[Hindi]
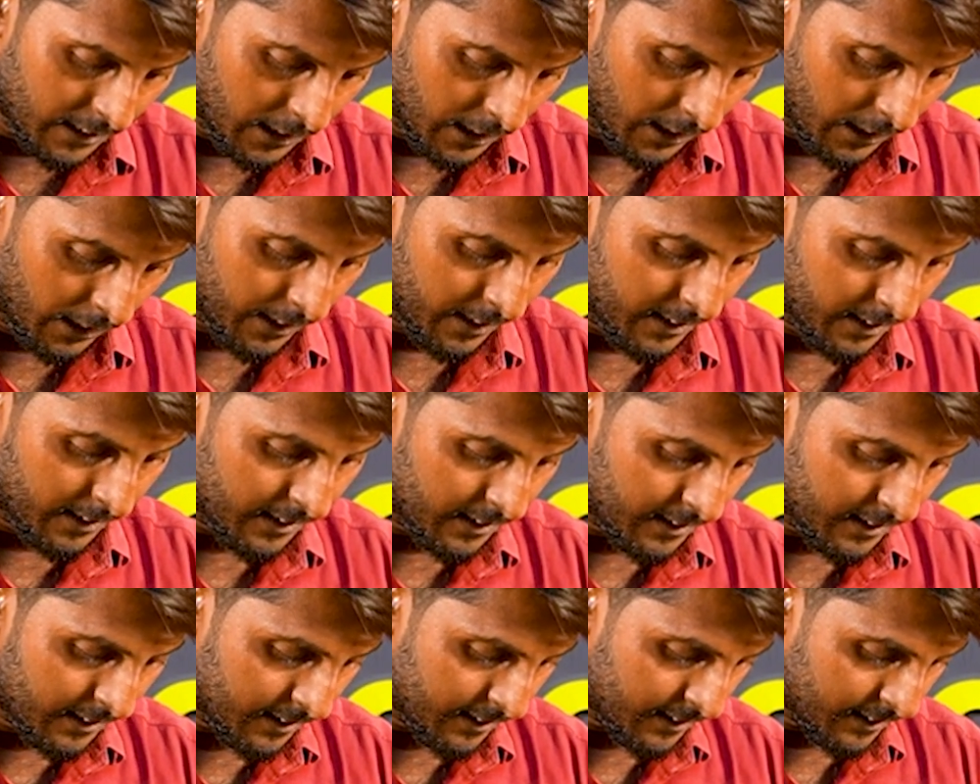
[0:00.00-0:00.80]
और
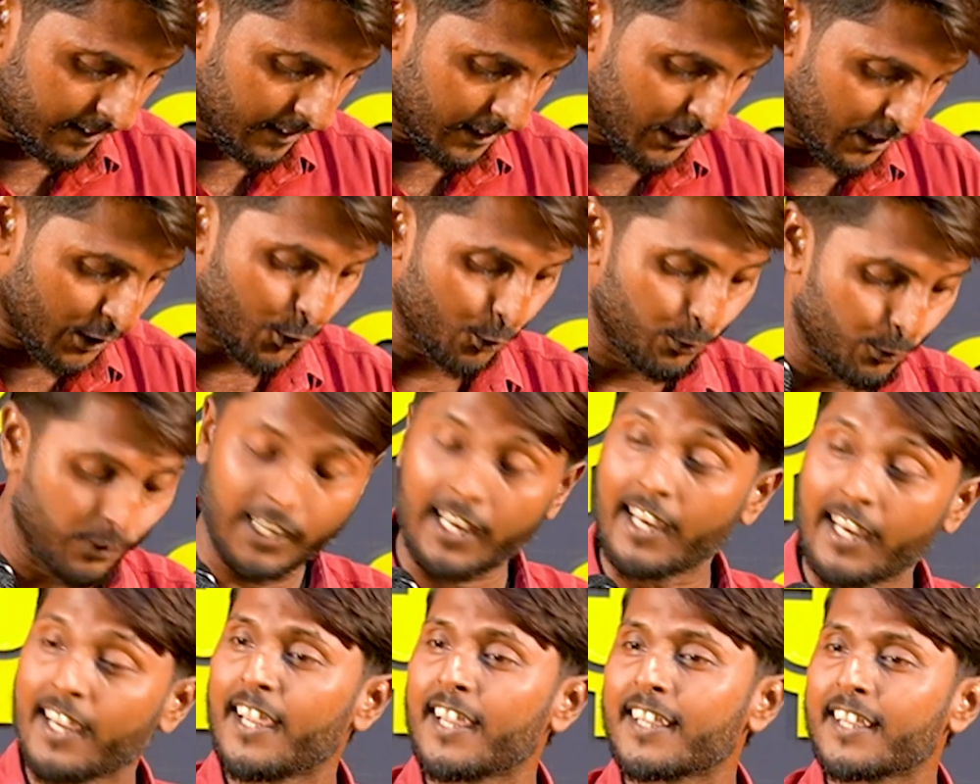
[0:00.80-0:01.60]

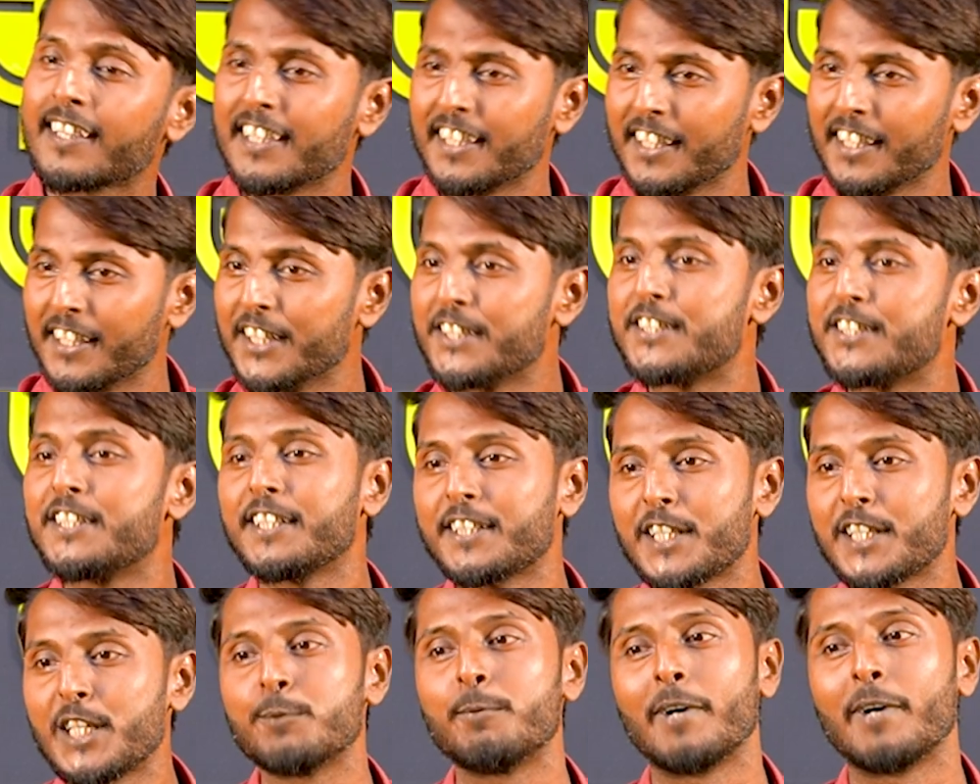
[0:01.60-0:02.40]
सुना है कि हिजर
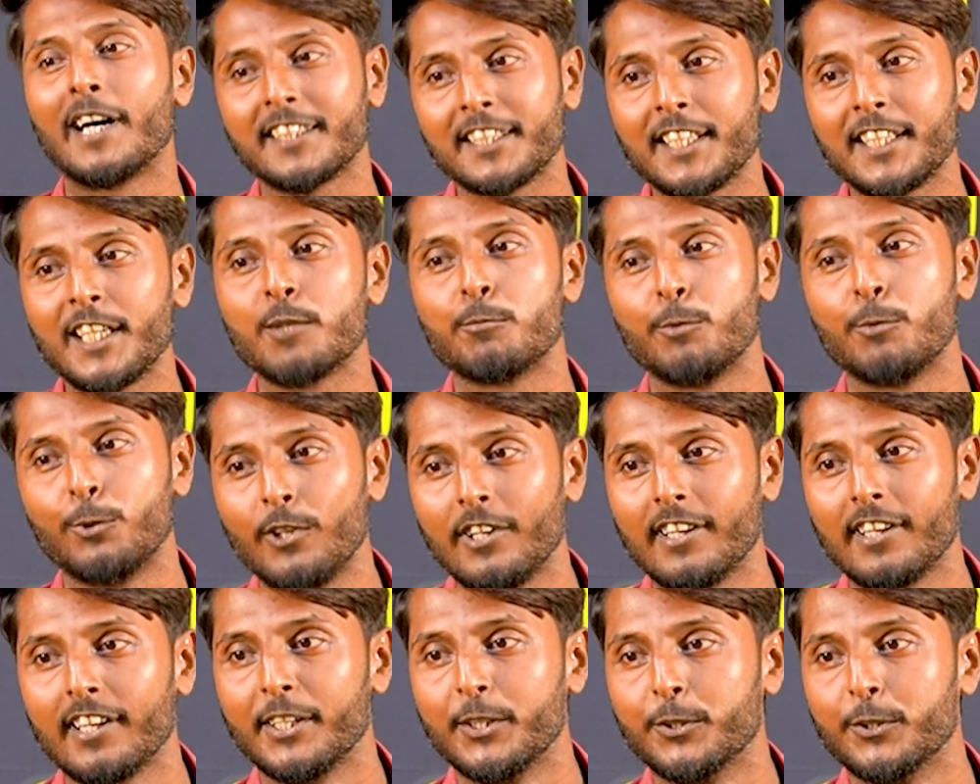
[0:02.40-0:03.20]
की बातें भूल
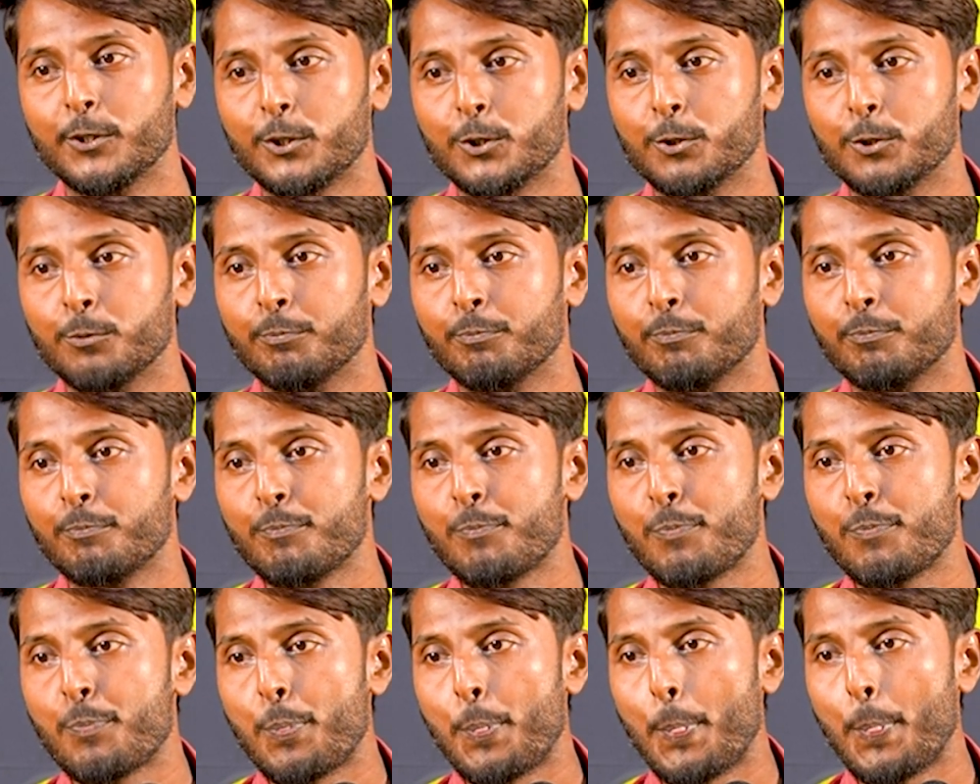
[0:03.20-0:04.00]
गई हो तुम
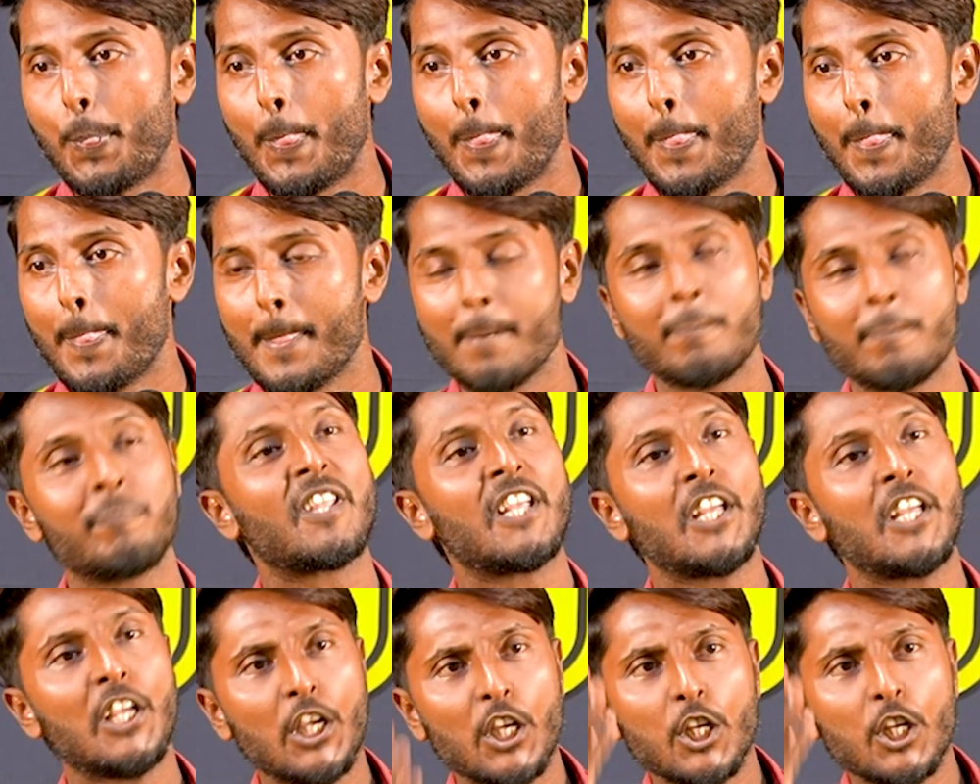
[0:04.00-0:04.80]

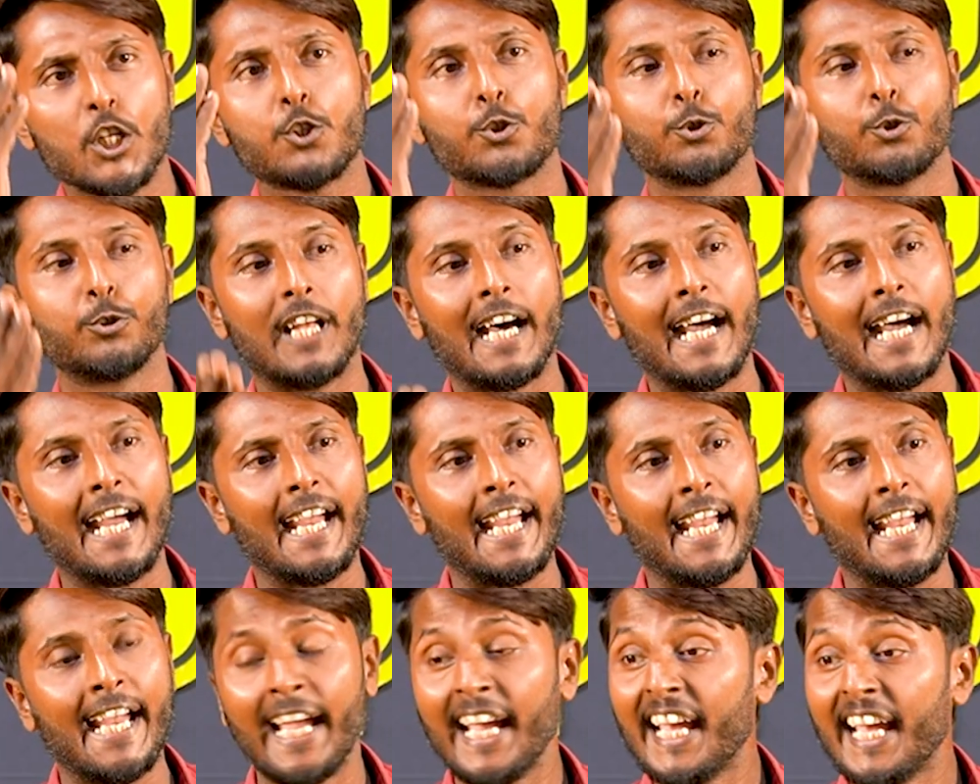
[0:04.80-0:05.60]
सुना
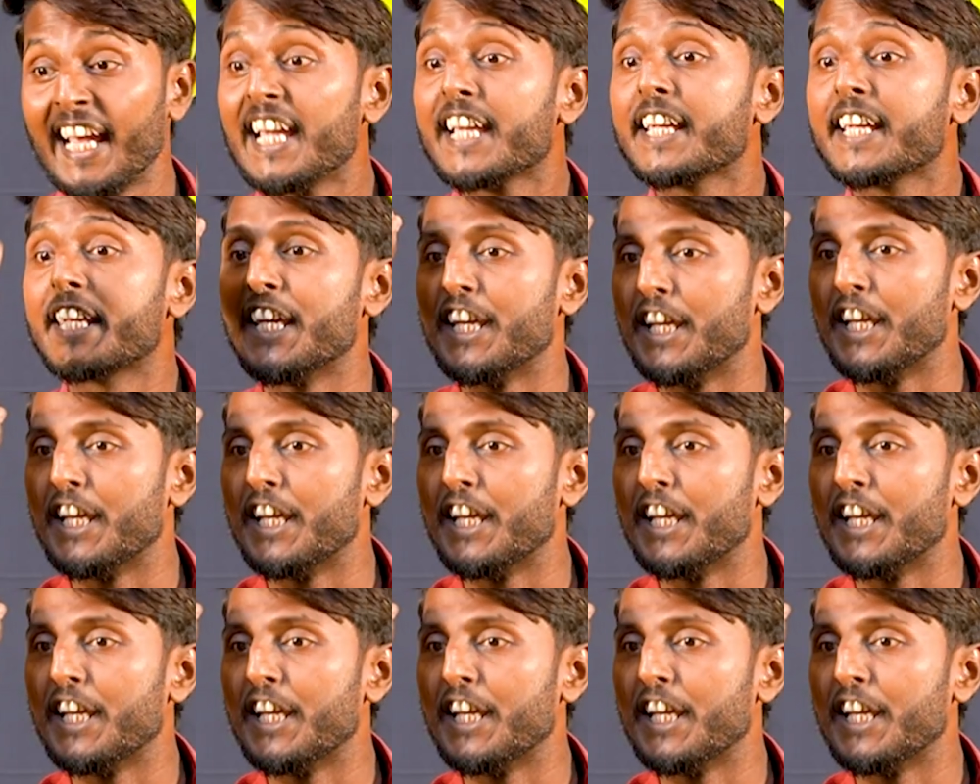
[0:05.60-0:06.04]
है कि